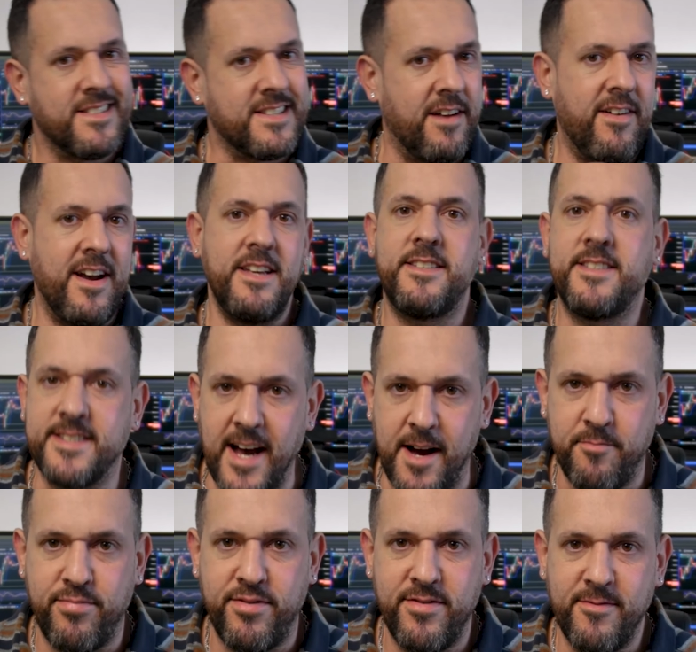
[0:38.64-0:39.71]
Ah, ça va être
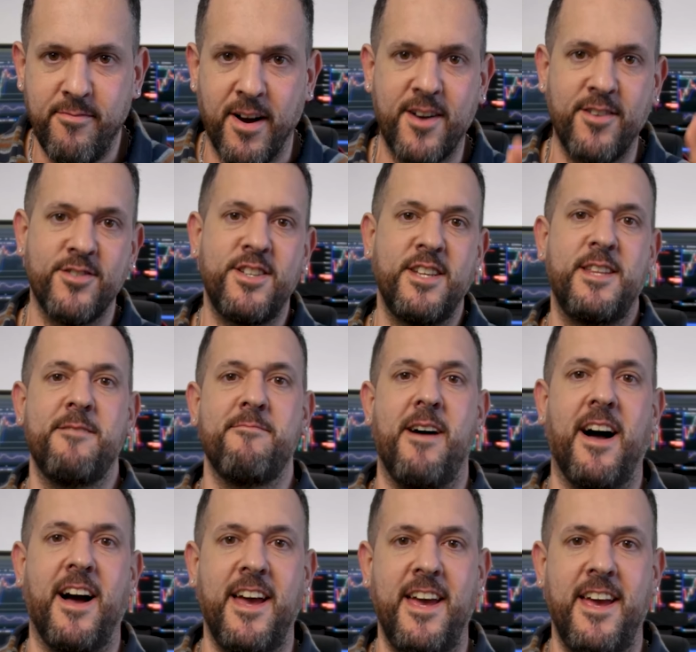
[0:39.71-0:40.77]
simple. Moi, quand j'ai
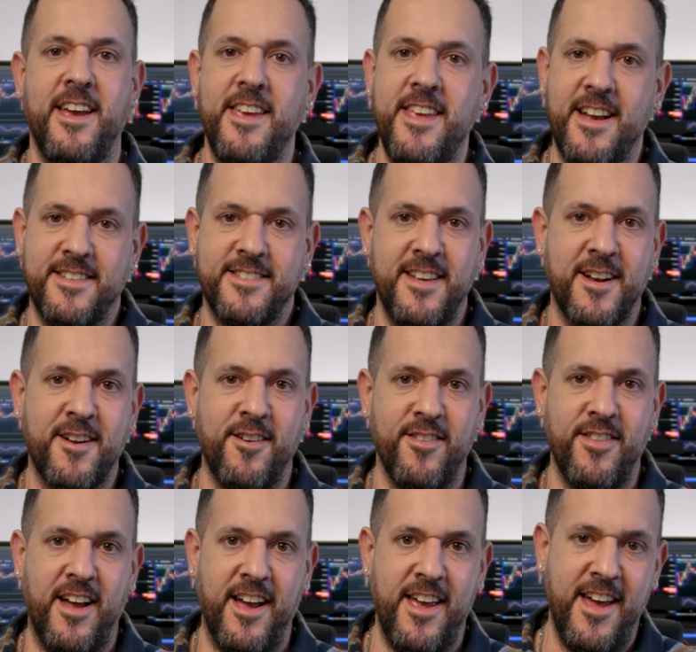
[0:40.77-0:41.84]
démarré il y a 5 ans
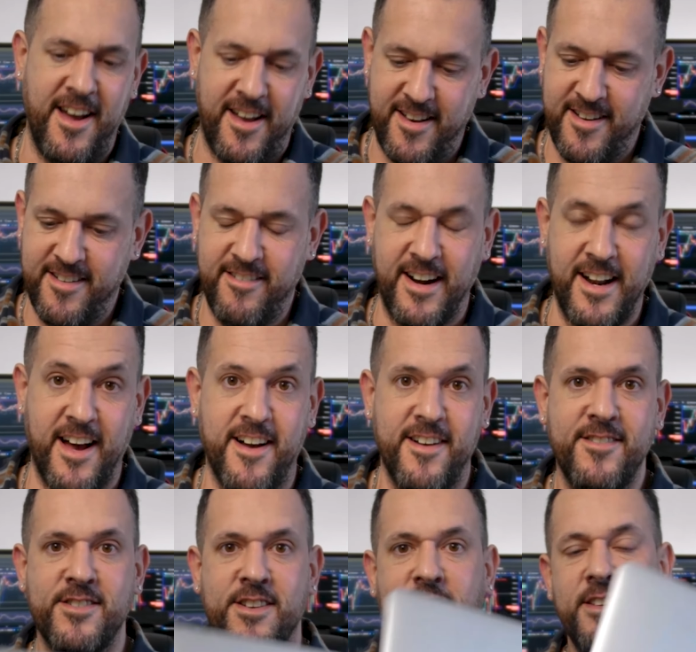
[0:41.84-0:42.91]
en arrière, voilà,
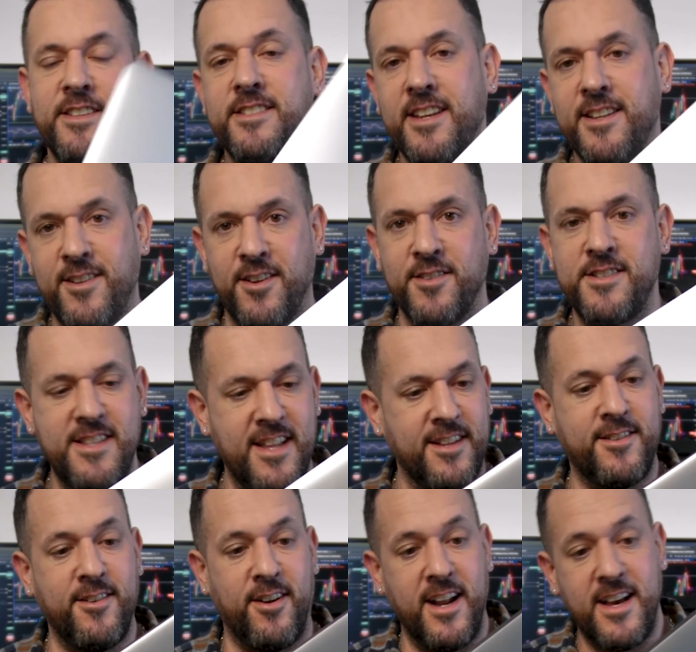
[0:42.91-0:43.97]
j'avais cet
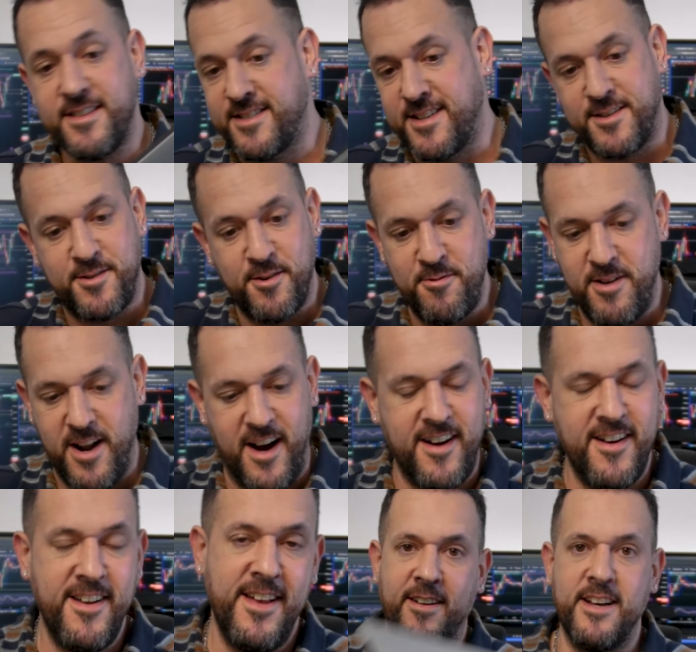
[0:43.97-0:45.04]
ordinateur-là, c'est celui-là.
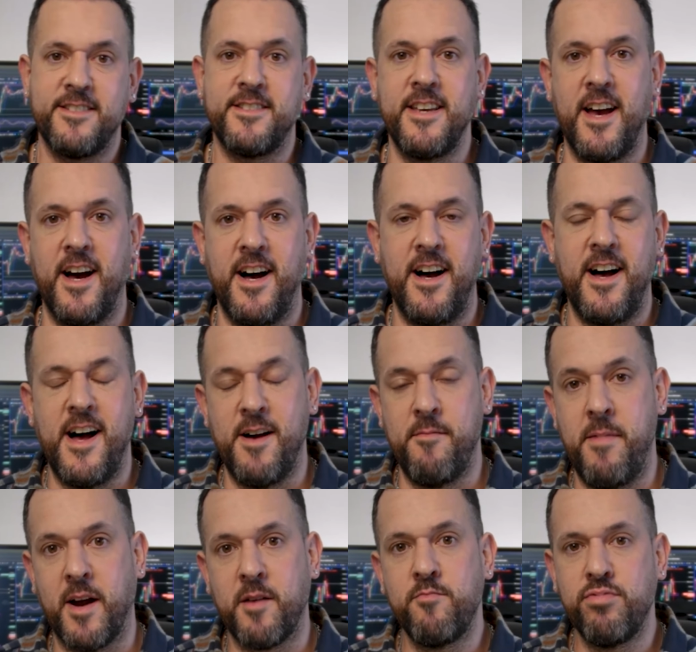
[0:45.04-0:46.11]
Voilà, c'est un,
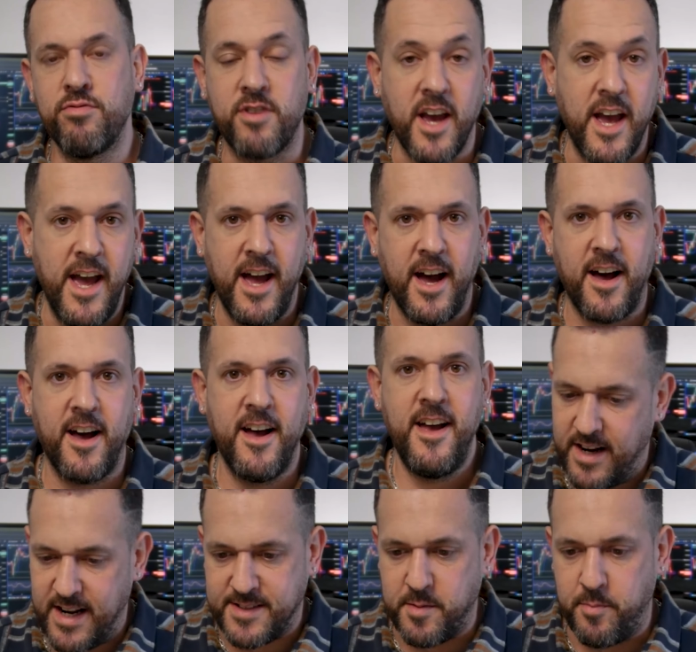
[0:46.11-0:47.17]
MacBook Air.
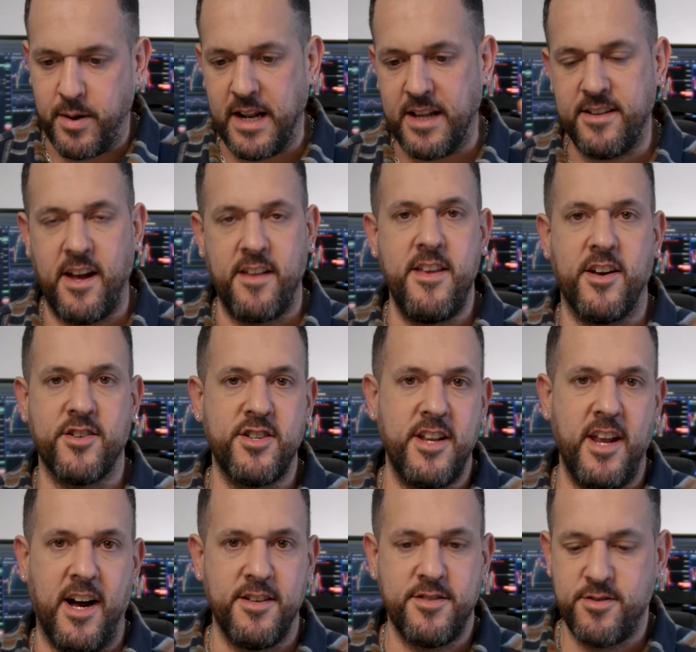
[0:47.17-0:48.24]
Voilà, c'est pas la dernière
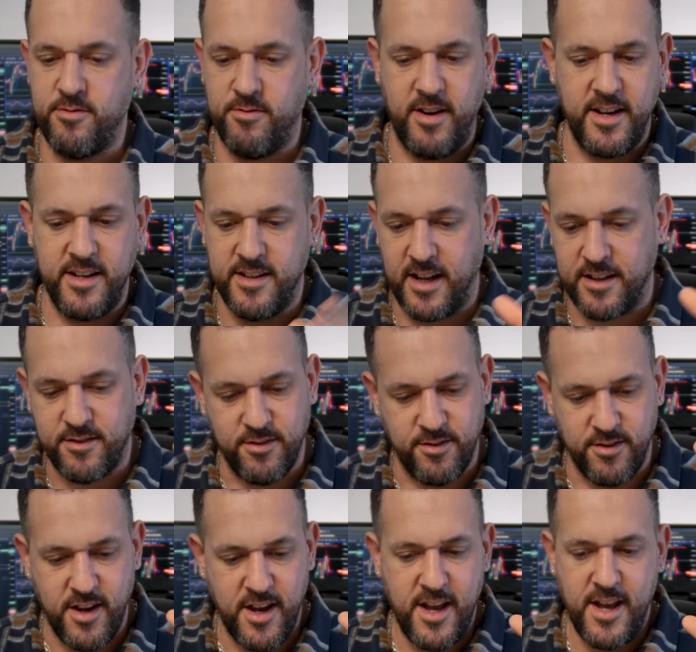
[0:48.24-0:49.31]
génération, hein, il date
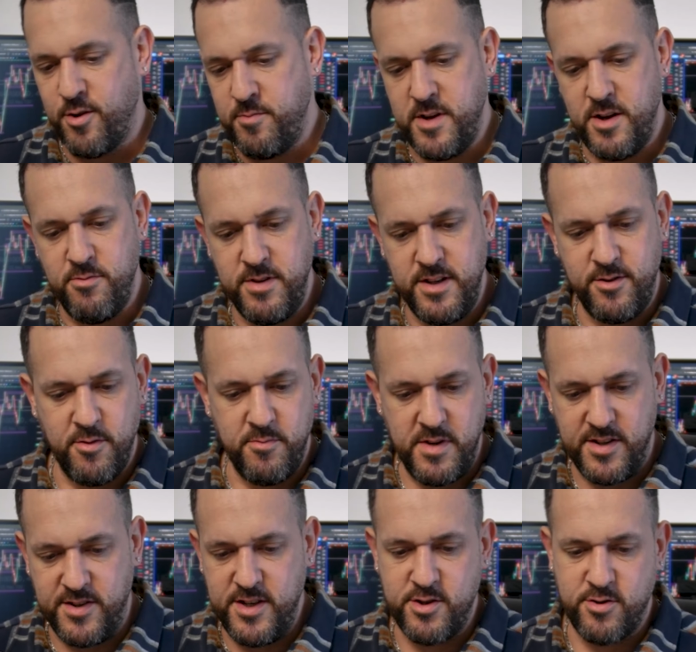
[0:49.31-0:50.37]
de 2008,
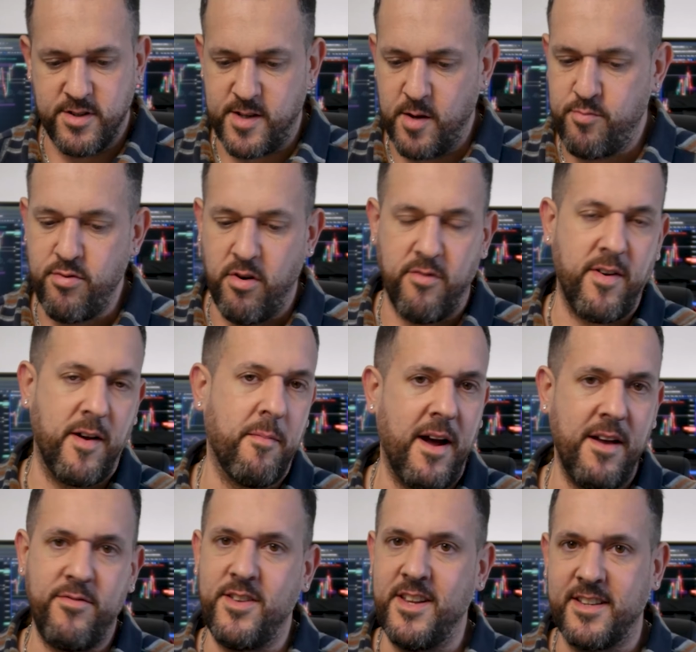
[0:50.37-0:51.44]
2010, je sais plus. Enfin
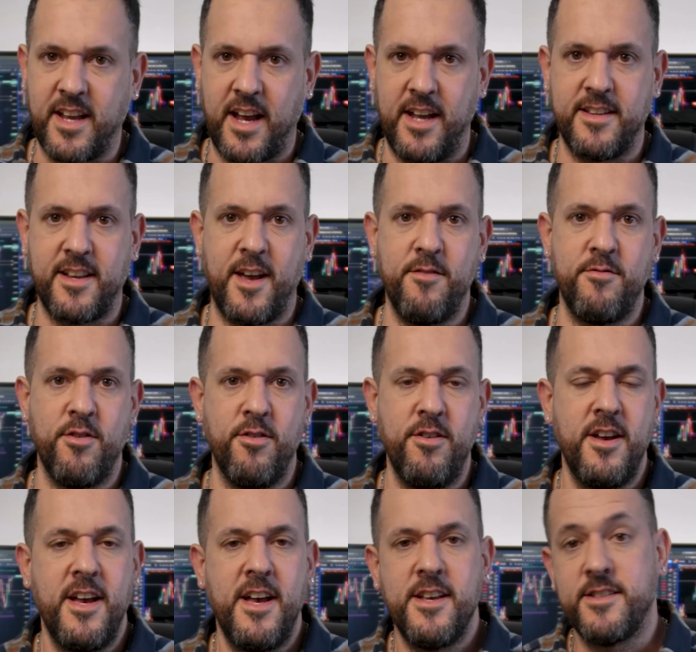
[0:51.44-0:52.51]
bref, il est très très vieux.
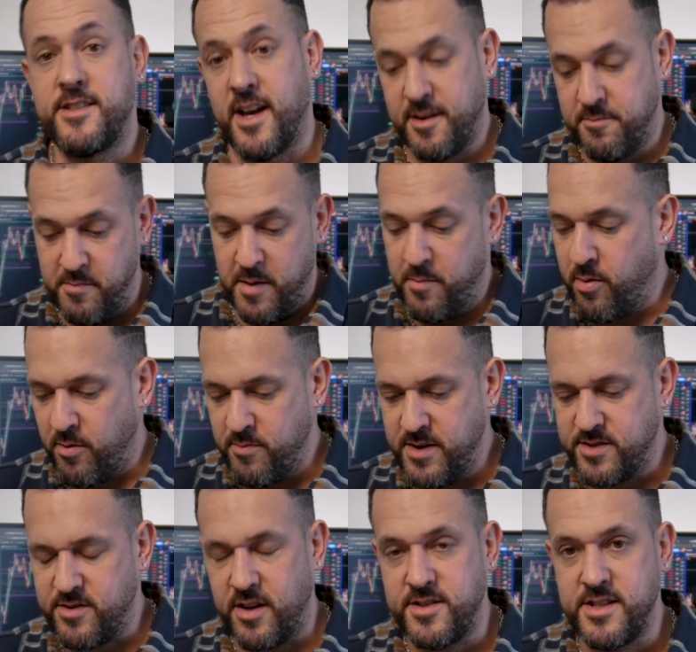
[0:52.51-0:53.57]
C'est un de mes
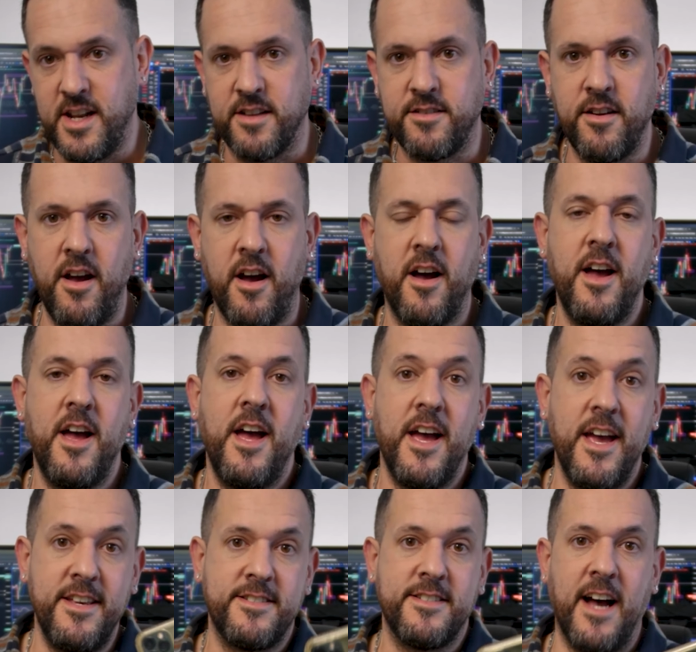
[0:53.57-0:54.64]
premiers ordinateurs.
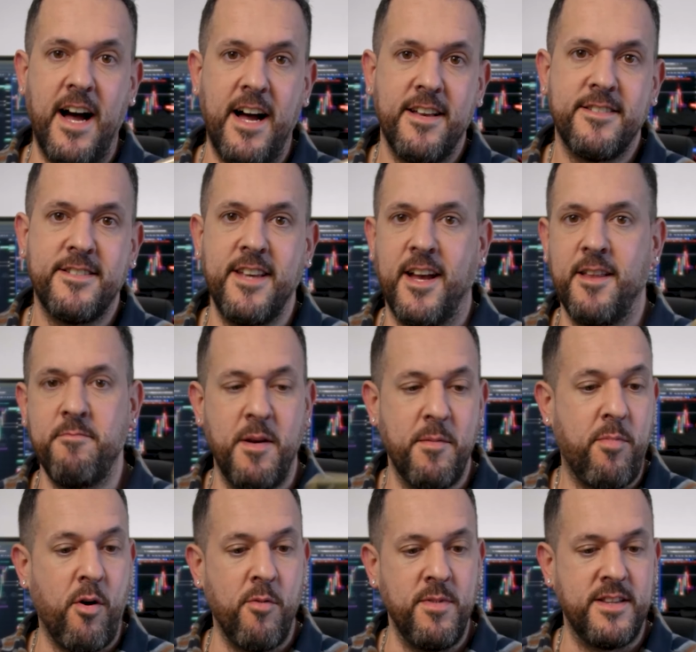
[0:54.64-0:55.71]
Et ça, c'est un de mes
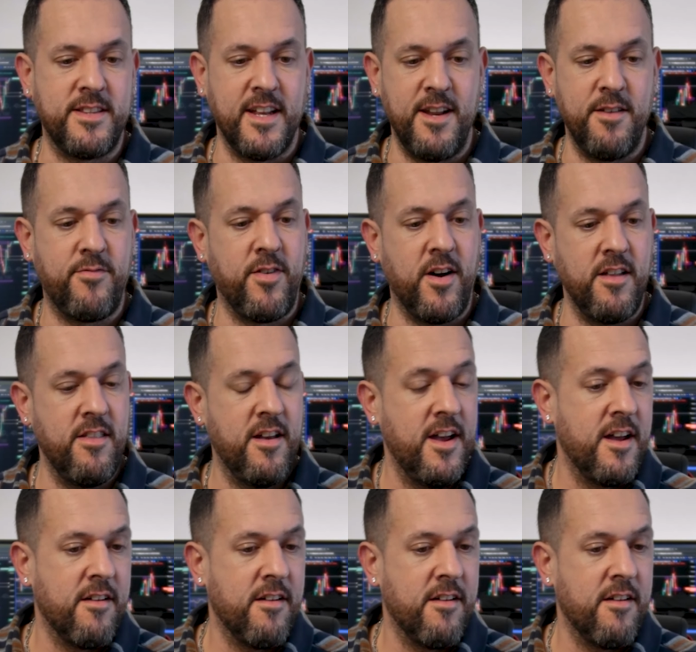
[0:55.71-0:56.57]
premiers téléphones.